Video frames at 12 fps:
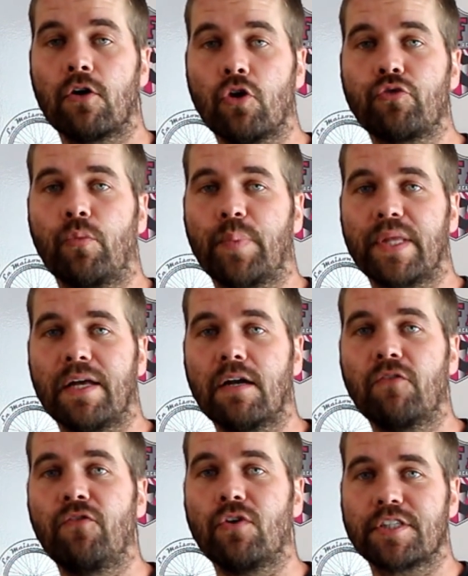Quand on
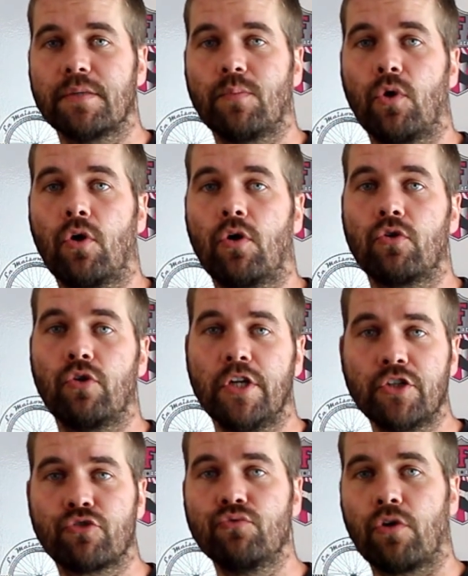pédale, forcément,
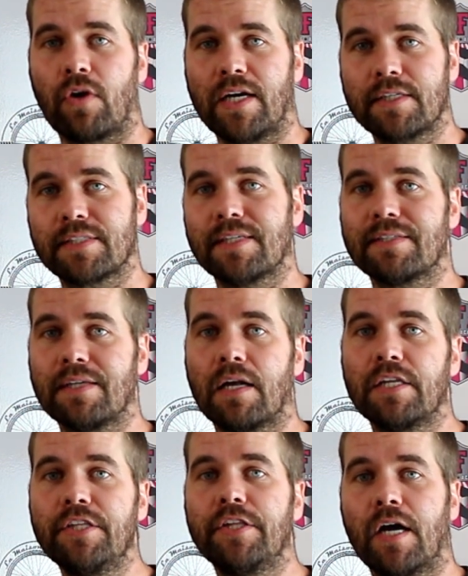les genoux dans l'axe, ça sera
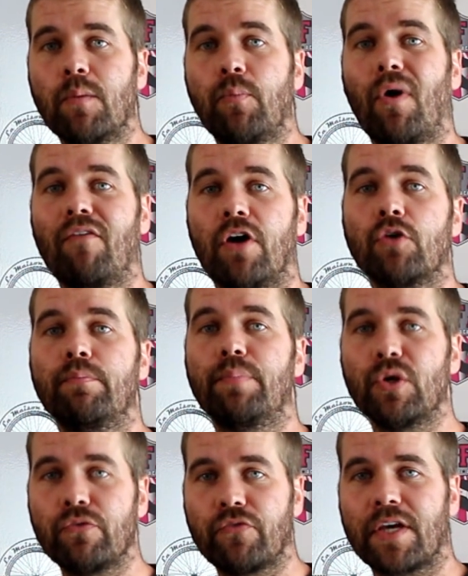l'idéal pour avoir une
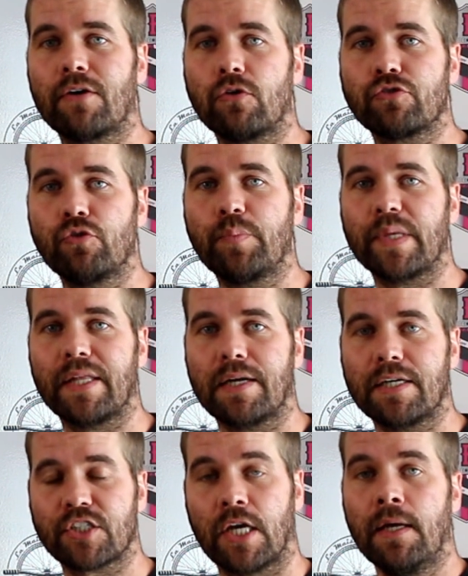bonne fréquence de
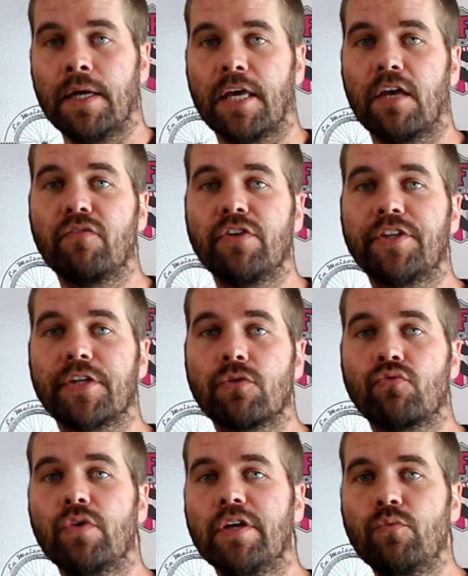pédalage et éviter
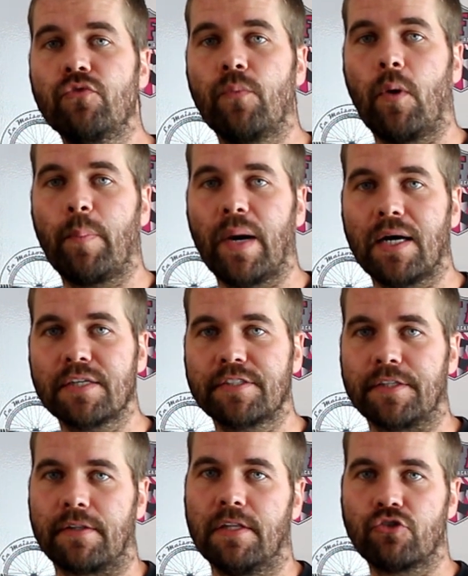tous les mouvements
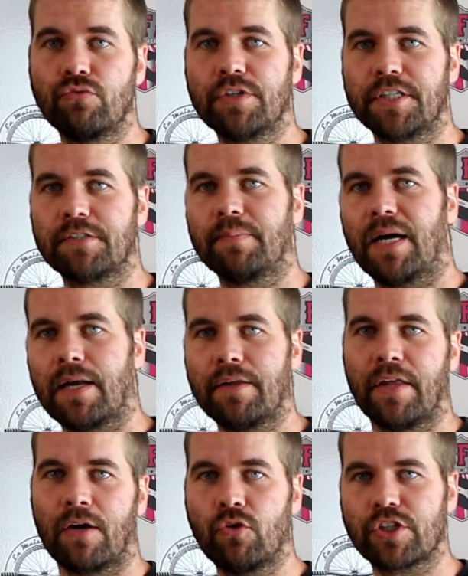parasites, les genoux qui se
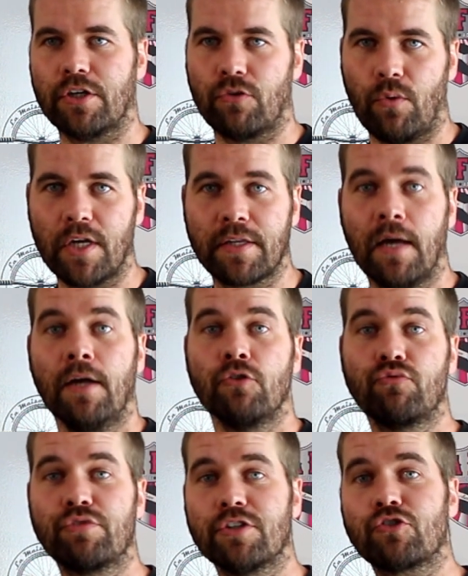baladent à gauche, à droite,
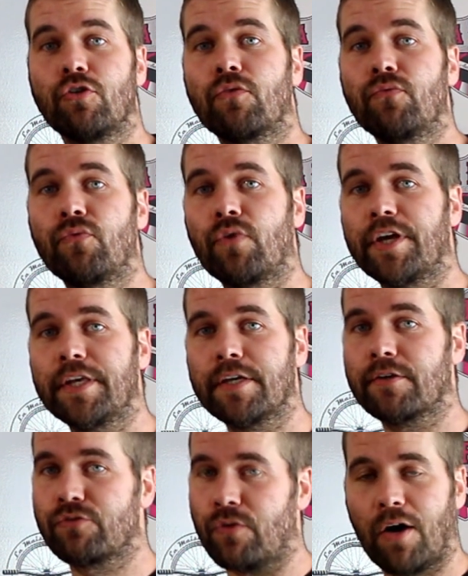tous ces gens que vous
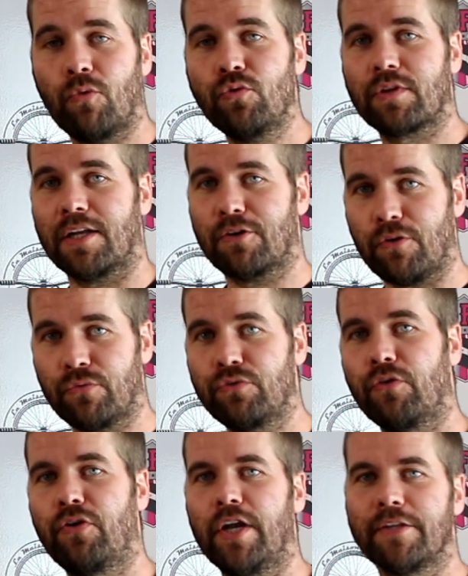voyez sur la route, là, quand vous
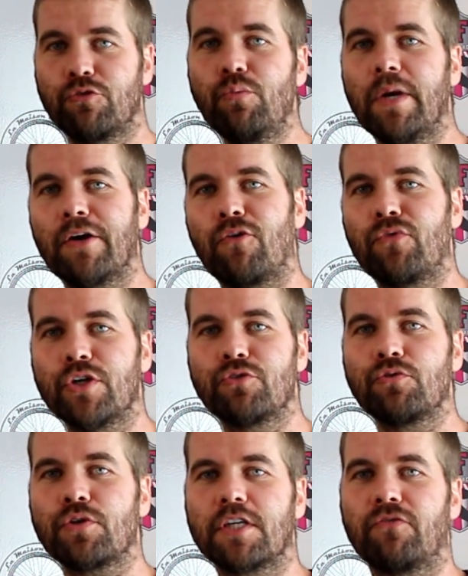devez les doubler en
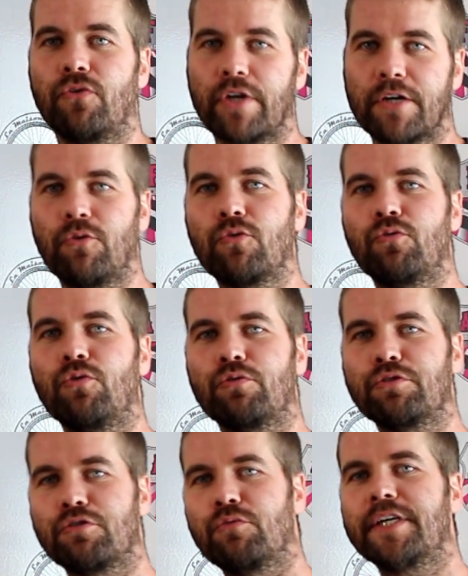voiture, qui font les concours
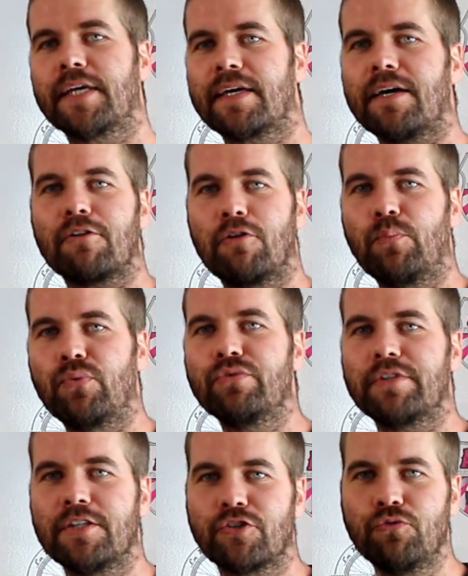de celui qui écarte le
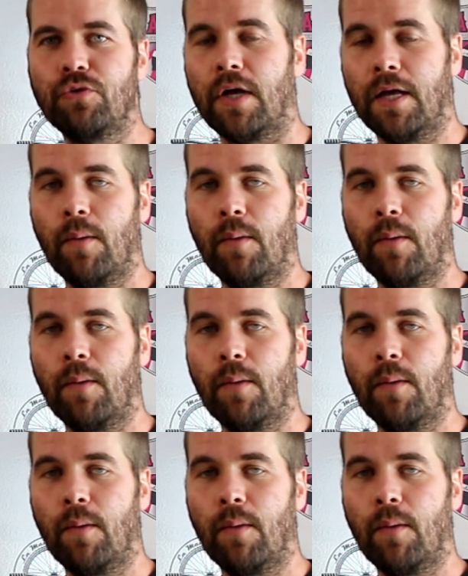plus les genoux